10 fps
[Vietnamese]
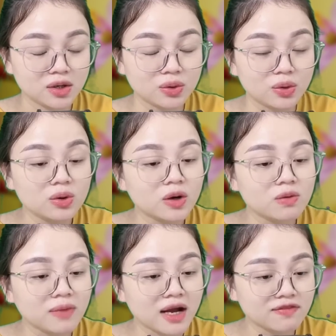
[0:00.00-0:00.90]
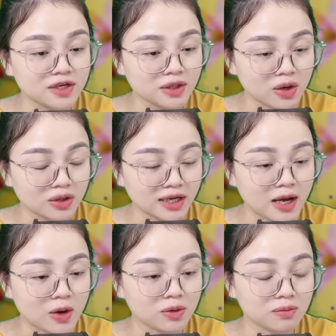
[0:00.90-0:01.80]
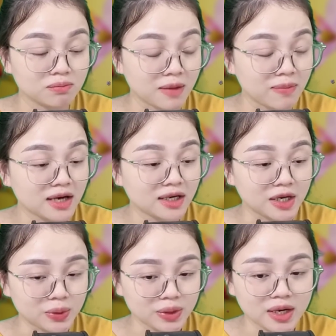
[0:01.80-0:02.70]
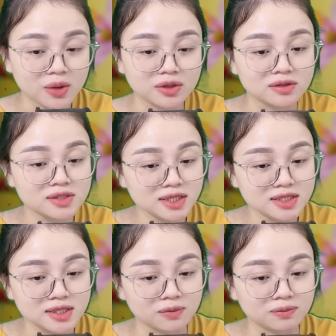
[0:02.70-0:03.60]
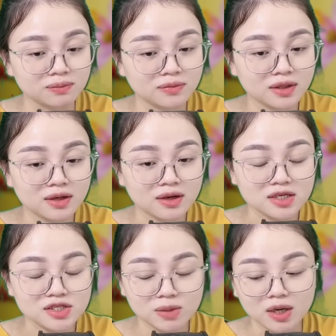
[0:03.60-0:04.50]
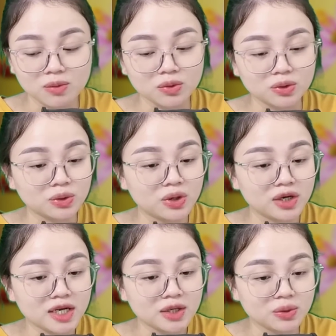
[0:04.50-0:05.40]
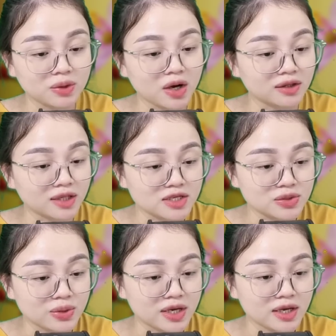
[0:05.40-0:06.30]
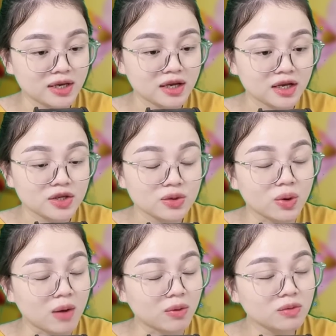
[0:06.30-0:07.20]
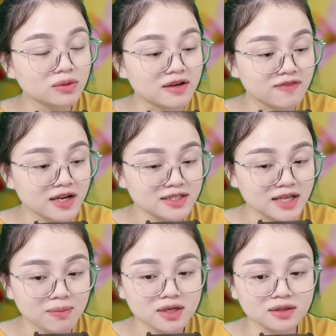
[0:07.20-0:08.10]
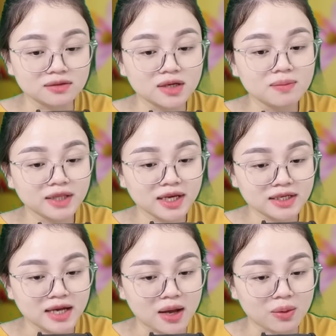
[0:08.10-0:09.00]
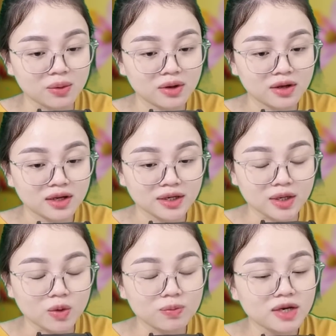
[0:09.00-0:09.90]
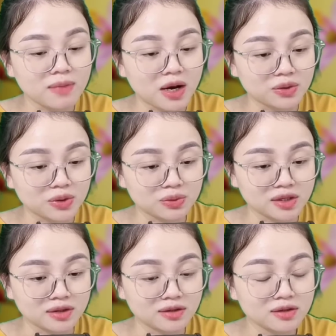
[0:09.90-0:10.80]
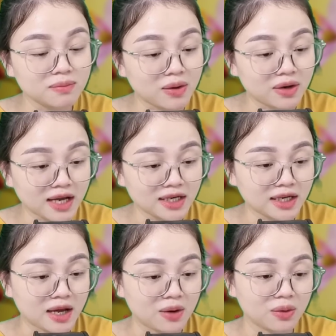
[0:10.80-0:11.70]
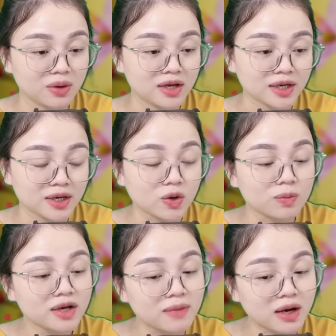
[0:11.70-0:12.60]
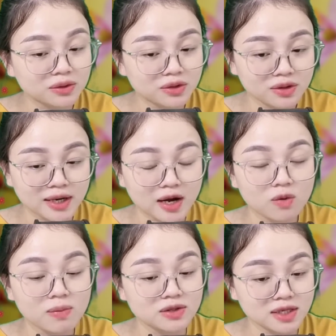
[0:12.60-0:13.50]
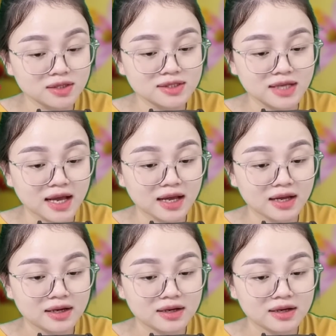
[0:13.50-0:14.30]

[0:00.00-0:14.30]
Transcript: Nụ hôn không mang vị ngọt ngào mà mang đầy nỗi đau đớn chất chồng. Trong lòng của tôi liên tục gọi tên Duy, nhưng cổ họng không thể phát ra bất cứ âm thanh nào. Đã có biết bao nhung nhớ, bao khát khao, đã có biết bao thương đau, bao xót xa.